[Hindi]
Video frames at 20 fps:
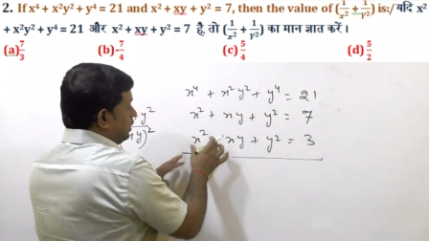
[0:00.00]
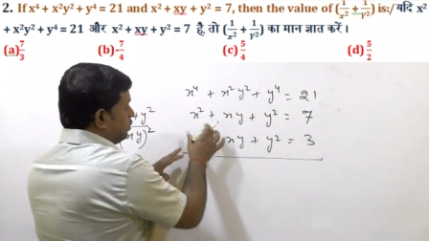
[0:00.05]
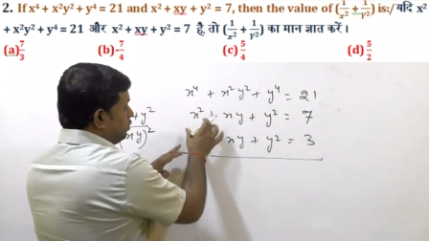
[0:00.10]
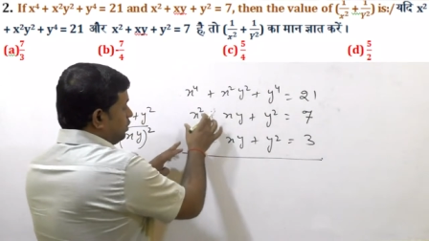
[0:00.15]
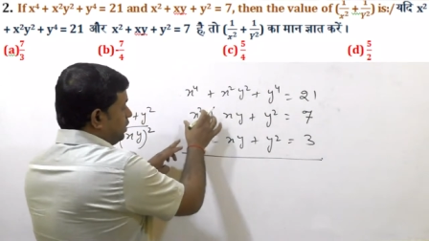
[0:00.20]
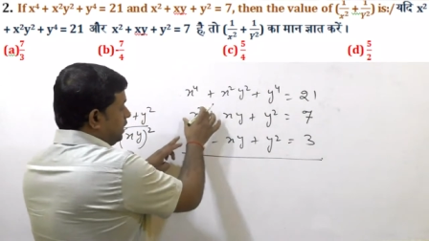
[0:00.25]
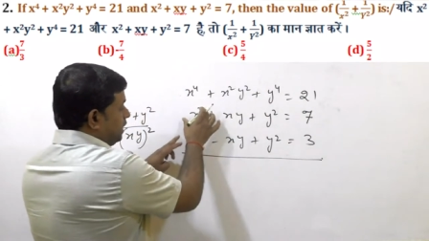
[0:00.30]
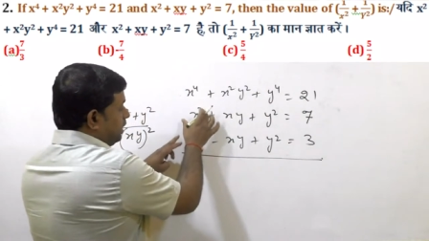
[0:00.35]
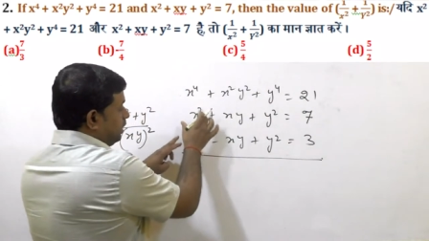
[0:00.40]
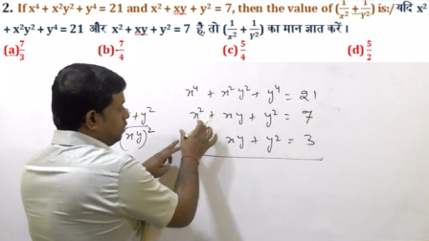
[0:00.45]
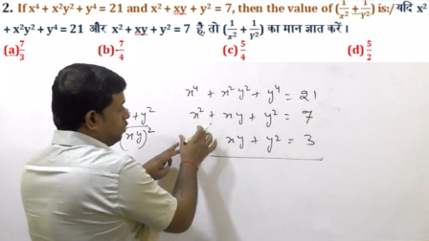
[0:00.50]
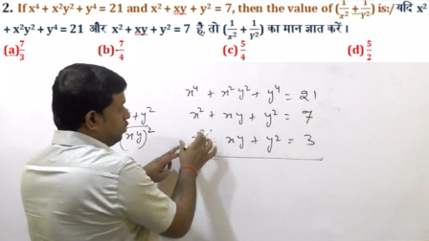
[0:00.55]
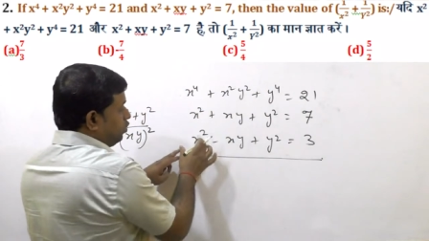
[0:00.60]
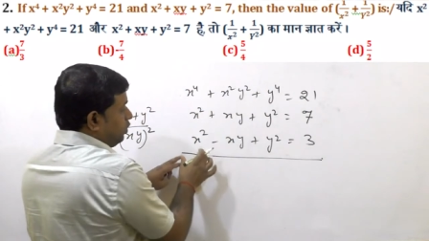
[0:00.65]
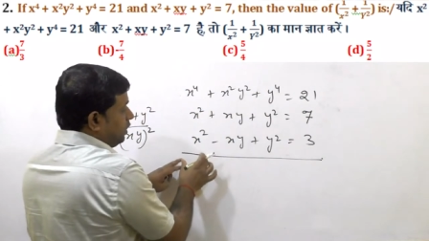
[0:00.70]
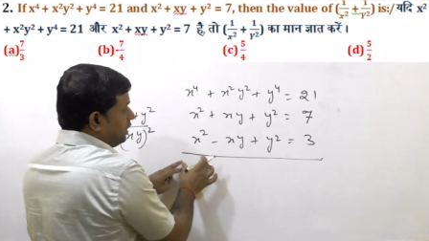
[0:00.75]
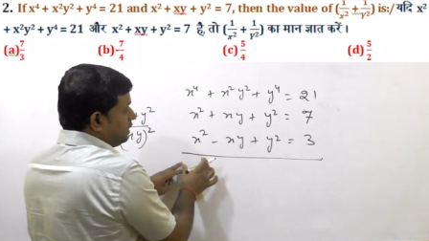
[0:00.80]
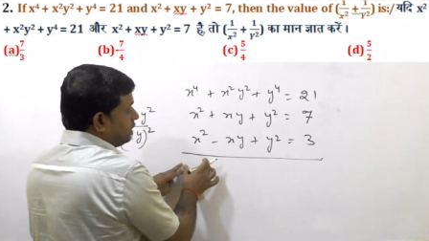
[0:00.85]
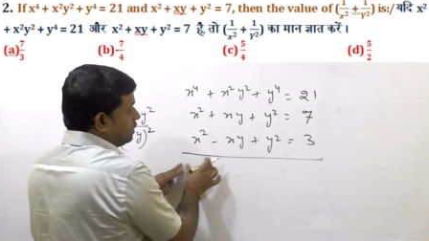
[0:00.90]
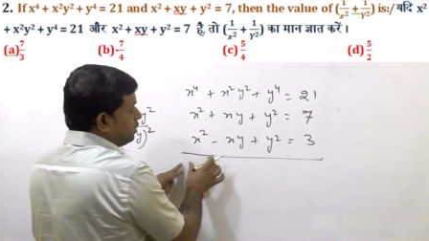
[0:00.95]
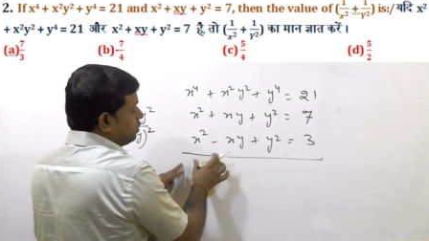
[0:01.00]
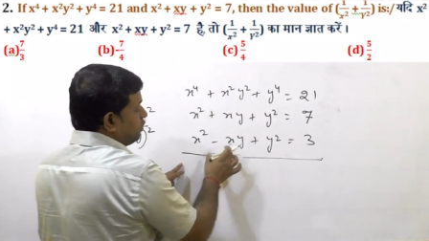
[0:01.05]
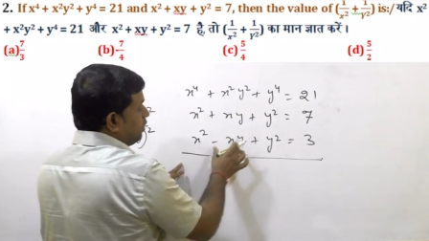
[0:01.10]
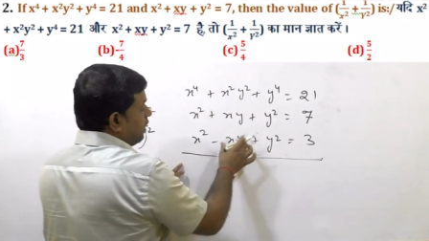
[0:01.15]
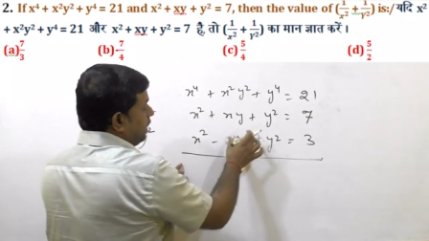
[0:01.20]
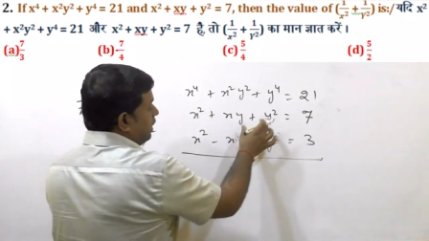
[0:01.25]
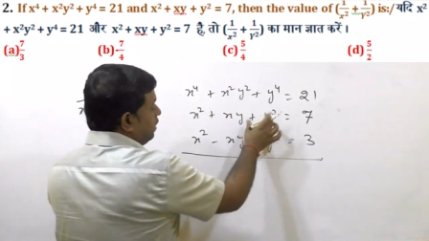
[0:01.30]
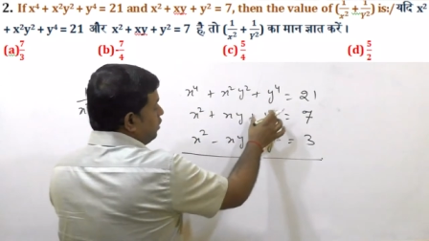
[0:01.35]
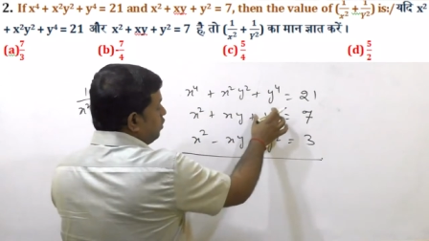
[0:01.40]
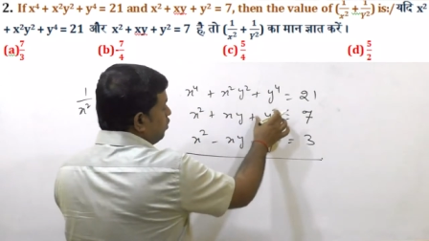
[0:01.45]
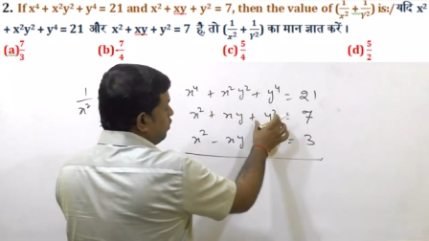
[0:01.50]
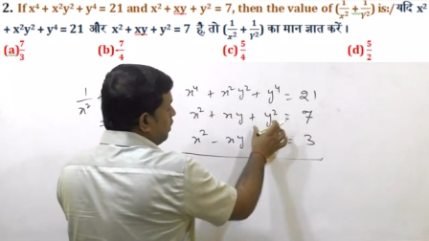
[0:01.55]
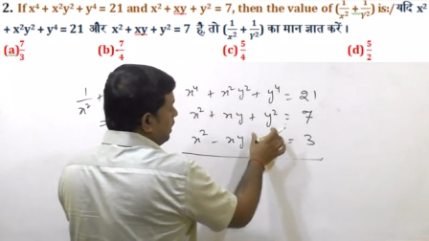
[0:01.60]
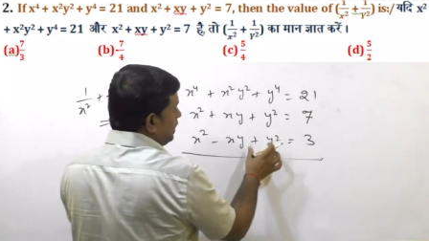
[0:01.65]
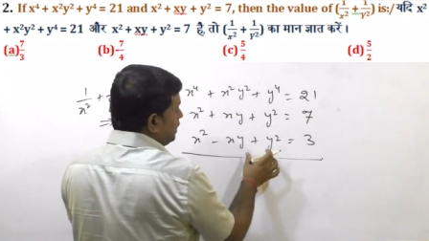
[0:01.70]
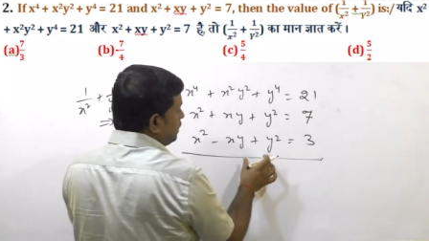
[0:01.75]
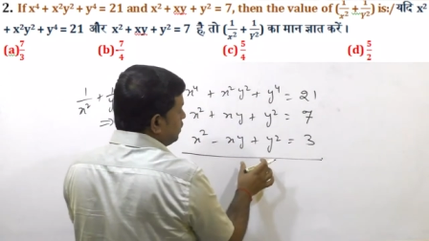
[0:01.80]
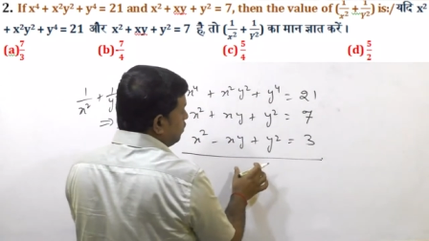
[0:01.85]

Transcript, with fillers: तो देखिए टू एक्स स्क्वायर टू वाई